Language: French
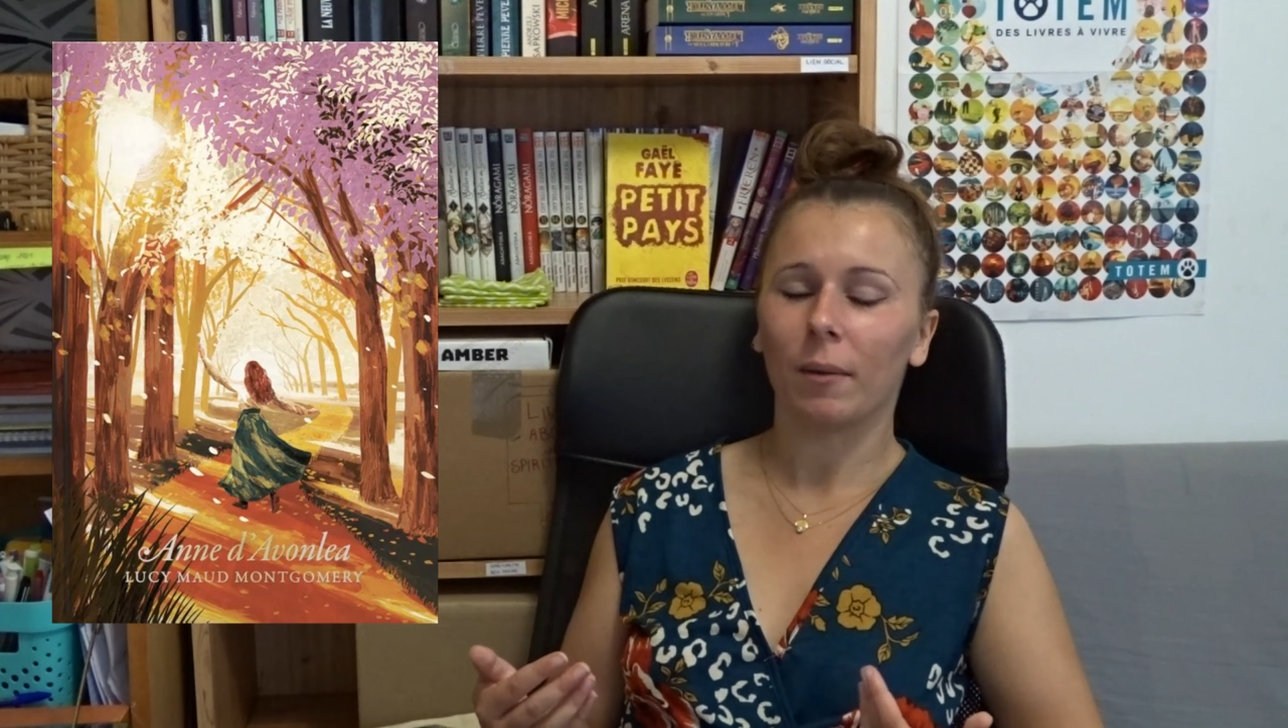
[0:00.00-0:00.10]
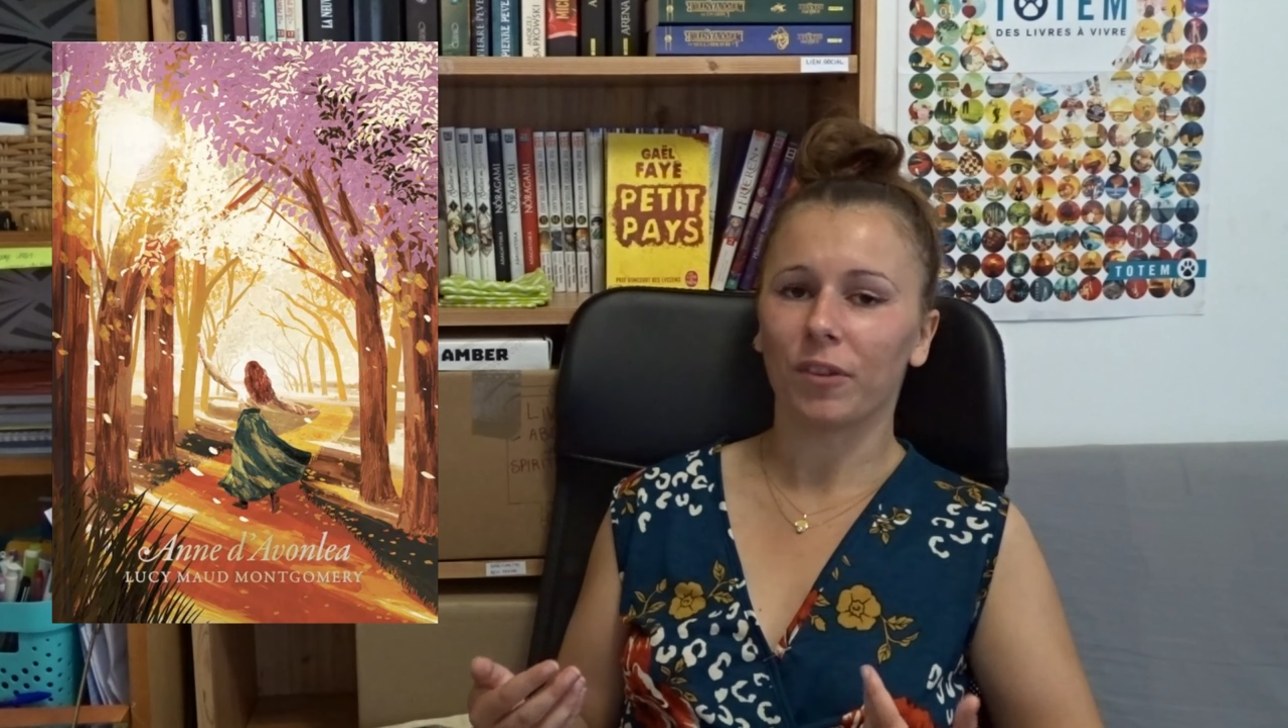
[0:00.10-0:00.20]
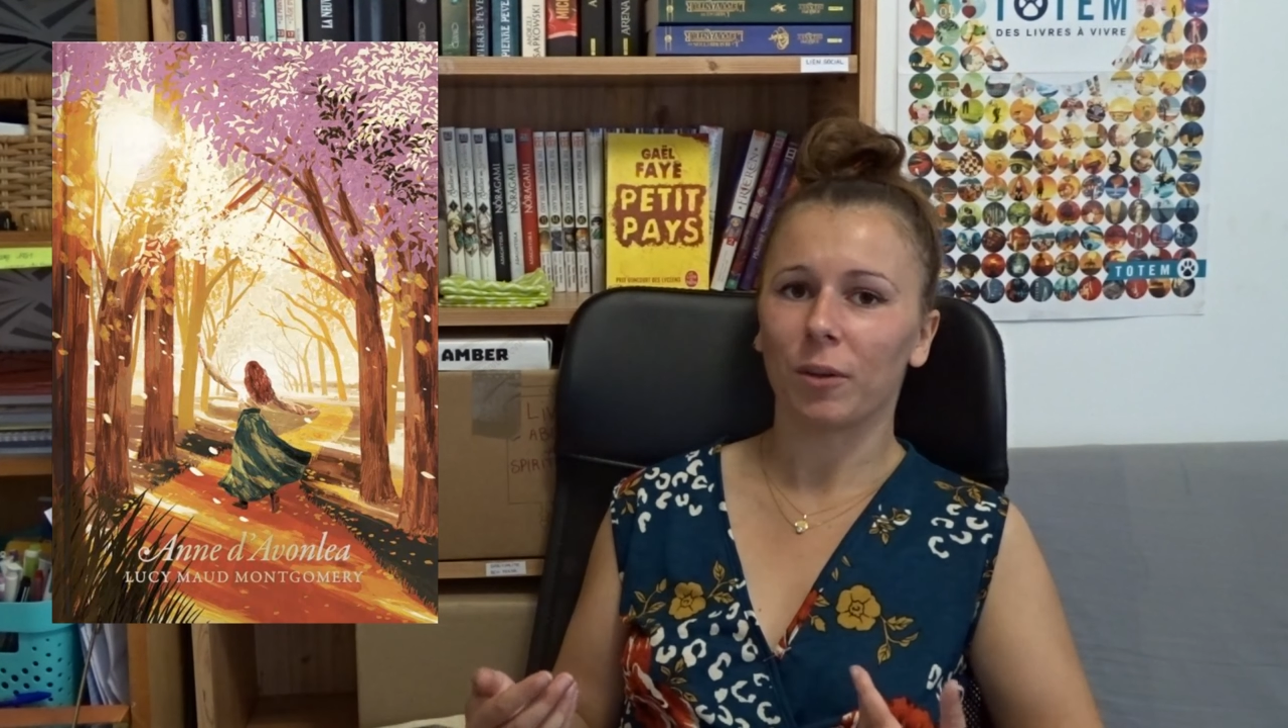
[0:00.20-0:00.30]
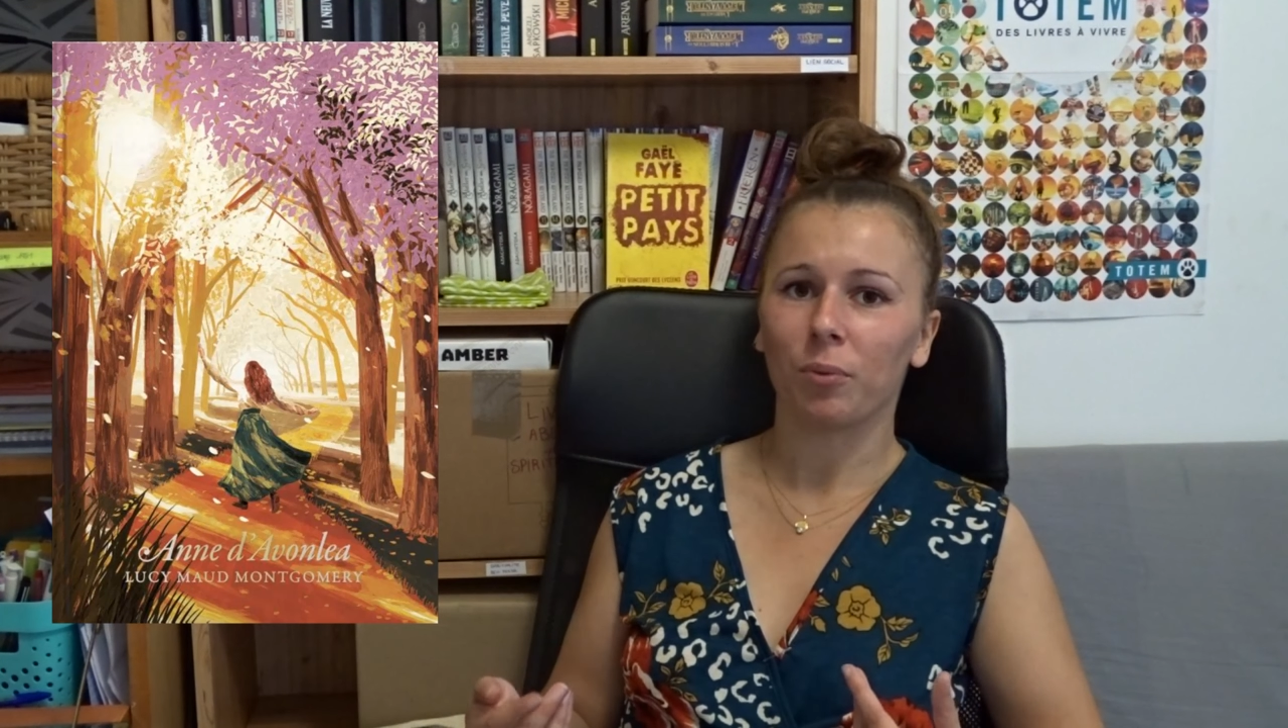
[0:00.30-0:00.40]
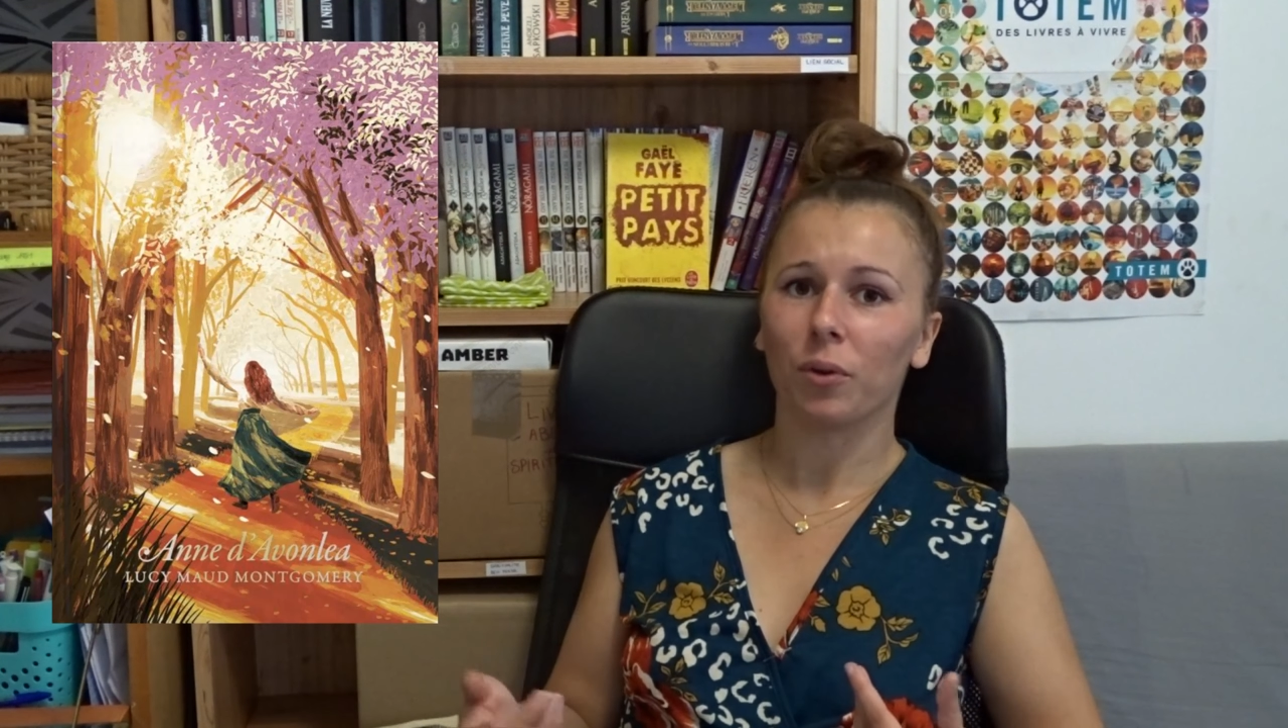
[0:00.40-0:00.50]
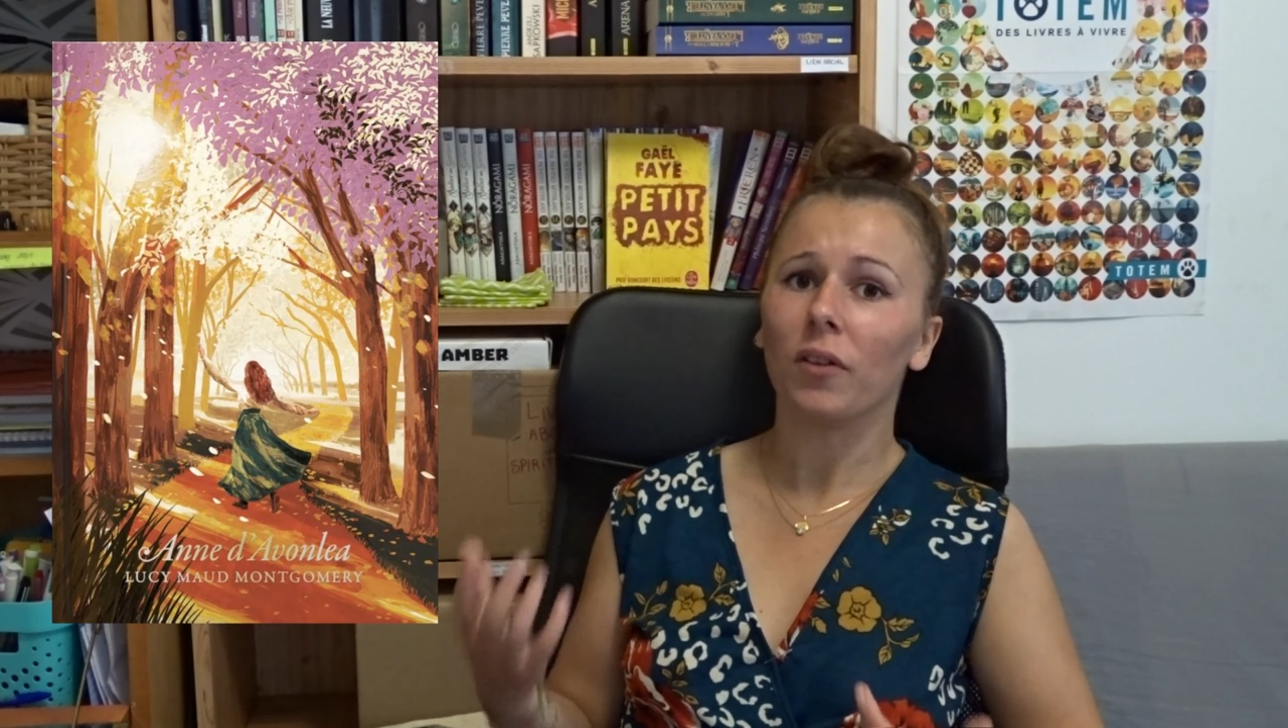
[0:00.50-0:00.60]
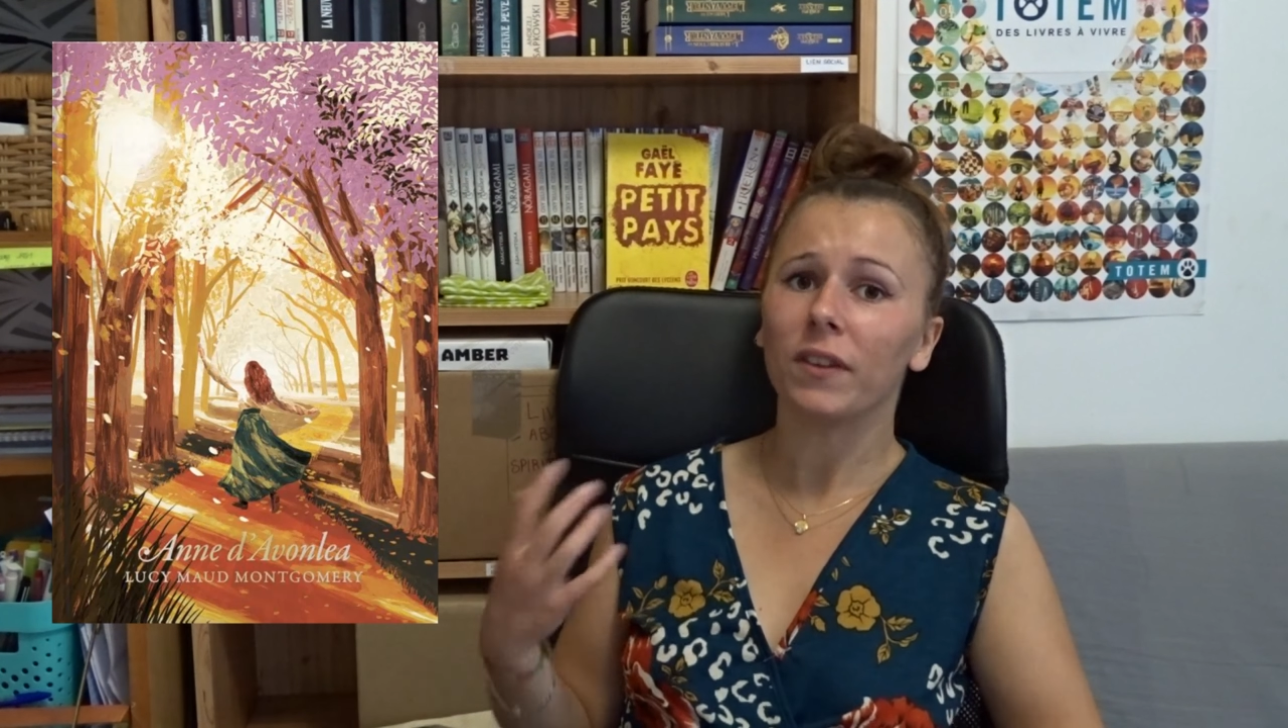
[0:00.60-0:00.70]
un petit peu euh,